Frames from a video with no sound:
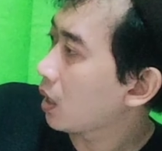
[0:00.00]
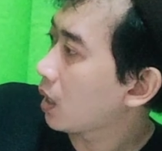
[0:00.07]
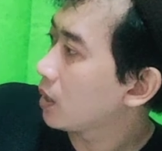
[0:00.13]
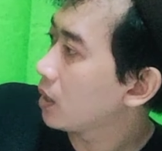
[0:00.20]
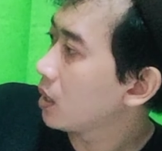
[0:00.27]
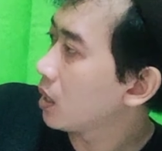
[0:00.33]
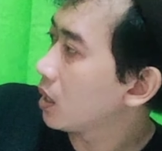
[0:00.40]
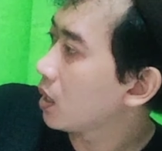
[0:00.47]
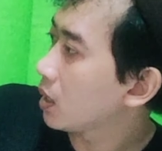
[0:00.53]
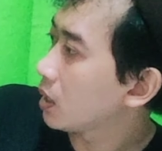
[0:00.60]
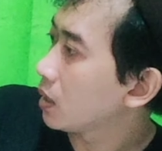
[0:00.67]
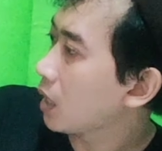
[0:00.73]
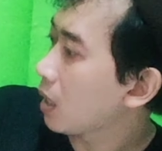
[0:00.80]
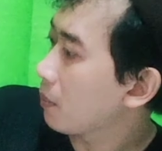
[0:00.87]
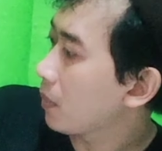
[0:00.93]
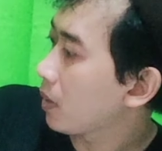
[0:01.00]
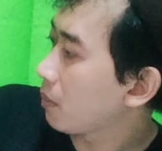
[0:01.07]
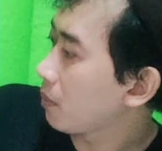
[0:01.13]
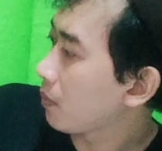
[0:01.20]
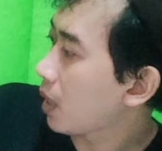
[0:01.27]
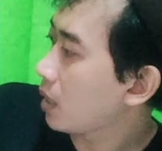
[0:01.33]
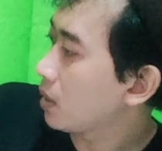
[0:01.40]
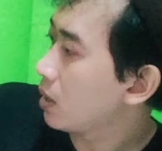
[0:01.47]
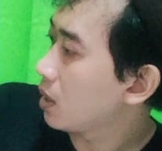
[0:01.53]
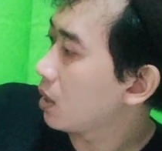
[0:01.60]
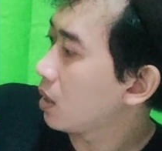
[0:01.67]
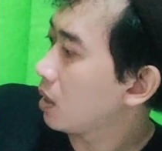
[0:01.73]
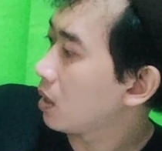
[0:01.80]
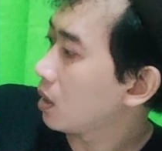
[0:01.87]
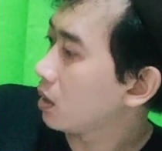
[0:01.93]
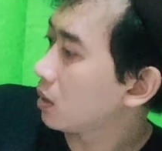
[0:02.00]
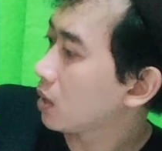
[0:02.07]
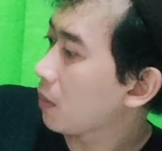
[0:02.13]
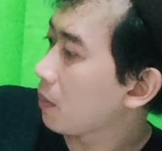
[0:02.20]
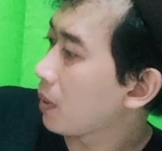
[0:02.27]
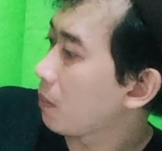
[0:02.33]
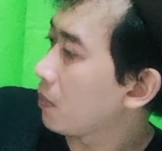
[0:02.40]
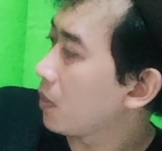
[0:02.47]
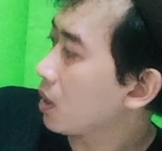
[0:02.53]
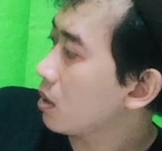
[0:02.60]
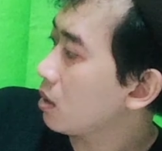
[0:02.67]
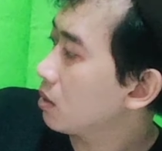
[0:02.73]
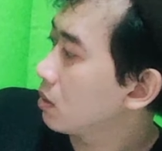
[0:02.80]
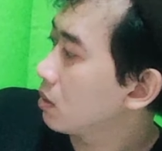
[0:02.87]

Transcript: ada enam mem ada enam member